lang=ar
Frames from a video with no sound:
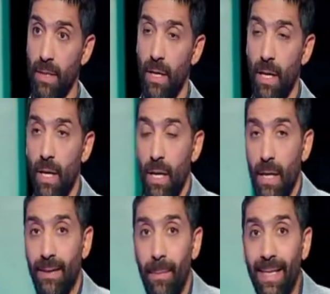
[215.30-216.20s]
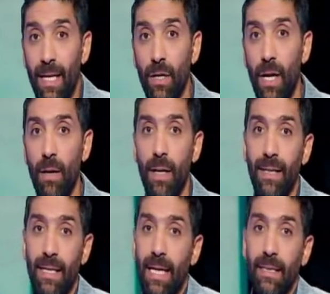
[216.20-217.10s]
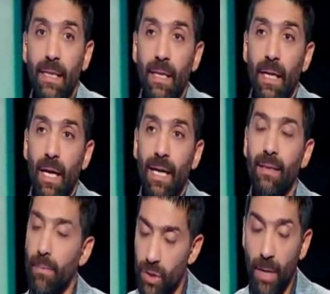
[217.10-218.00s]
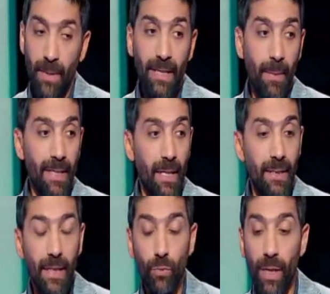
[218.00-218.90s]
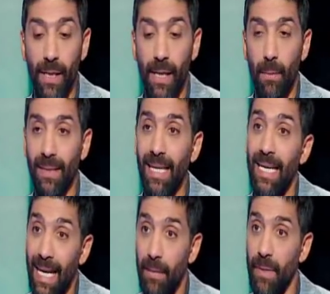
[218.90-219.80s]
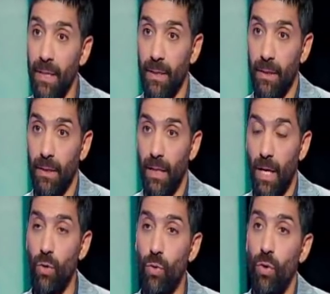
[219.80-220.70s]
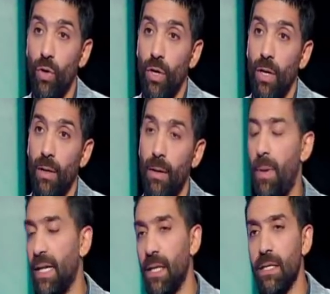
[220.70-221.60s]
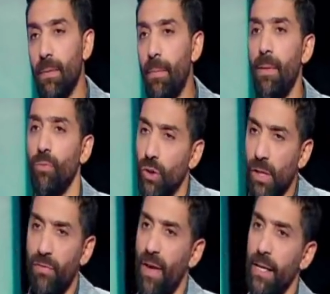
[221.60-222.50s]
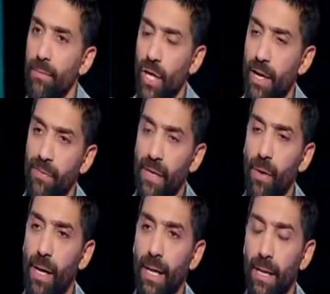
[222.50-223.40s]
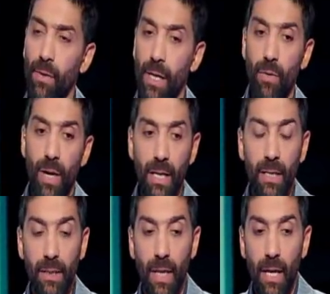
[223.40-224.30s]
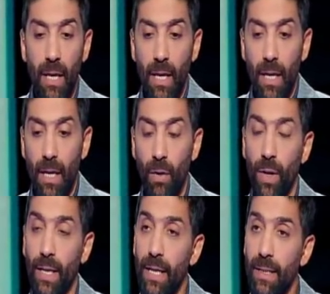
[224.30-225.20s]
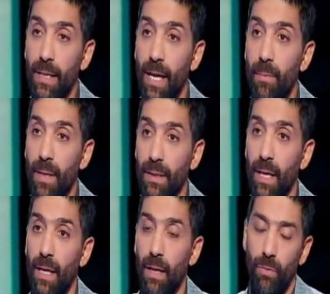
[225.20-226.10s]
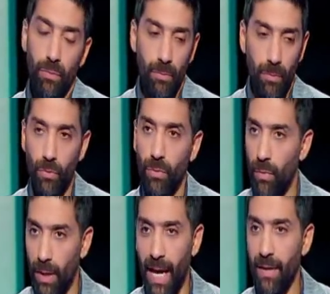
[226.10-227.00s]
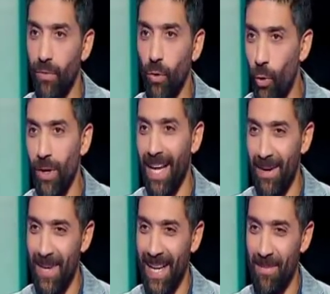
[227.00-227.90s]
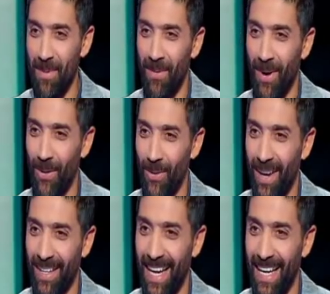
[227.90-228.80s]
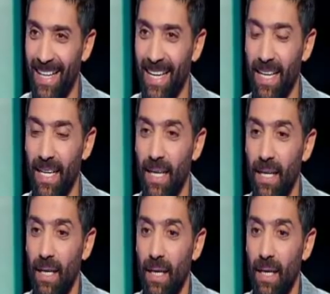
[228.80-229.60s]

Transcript: اصل الموضوع بسيط انا قلت لك مش مختلف يعني فنيا بالظبط اتمنى ان انت توجه كلامك ده للاعبين لانه والله الناس بعيدا سيبك بقى المدير الفني مش عارف ايه ولا ايه ولا ايه ولكن انت لو وجهت كلامك ده وانا عارف ان كل اللاعبين قاعدين بيتفرجوا النهارده عليك لكن